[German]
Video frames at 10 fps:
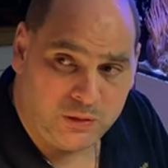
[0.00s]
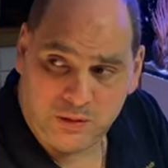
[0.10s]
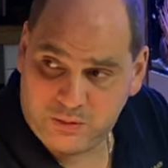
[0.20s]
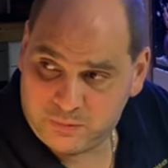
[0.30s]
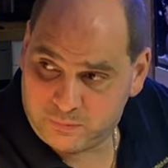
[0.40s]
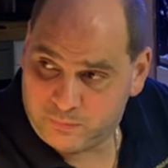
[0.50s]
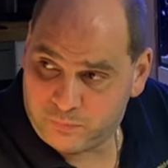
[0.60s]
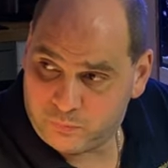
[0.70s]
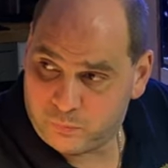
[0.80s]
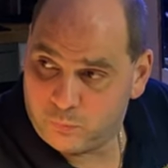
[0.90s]
gegen
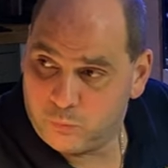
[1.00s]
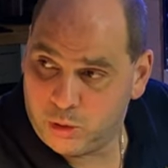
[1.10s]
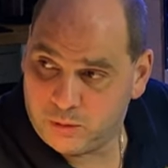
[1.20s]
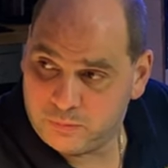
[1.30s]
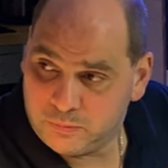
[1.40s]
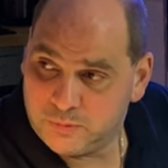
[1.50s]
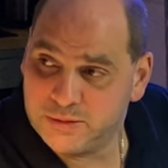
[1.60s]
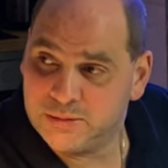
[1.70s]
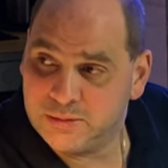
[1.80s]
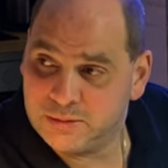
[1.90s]
ja, äh,
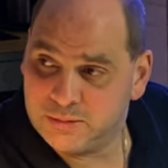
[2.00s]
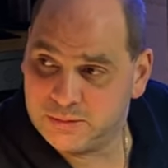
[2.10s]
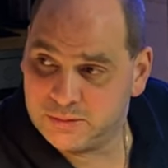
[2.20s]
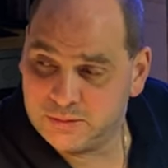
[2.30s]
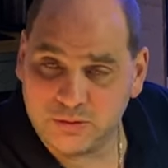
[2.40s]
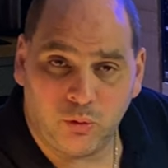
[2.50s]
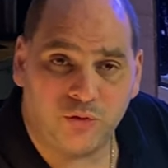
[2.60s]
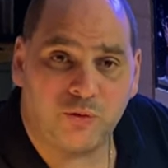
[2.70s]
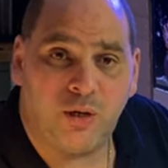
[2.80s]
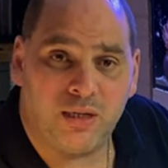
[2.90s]
eine
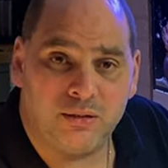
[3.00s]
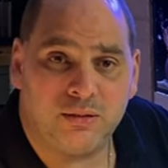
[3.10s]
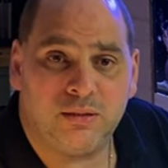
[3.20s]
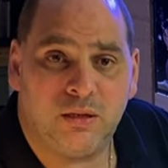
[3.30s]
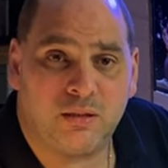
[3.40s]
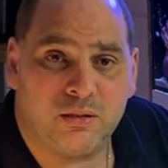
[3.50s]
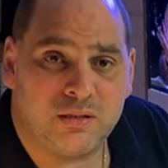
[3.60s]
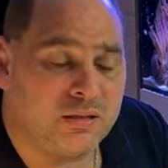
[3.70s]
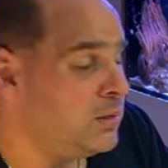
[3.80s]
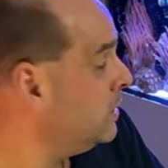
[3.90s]
große Koralle hier
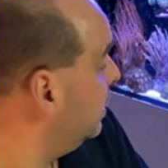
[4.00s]
gekriegt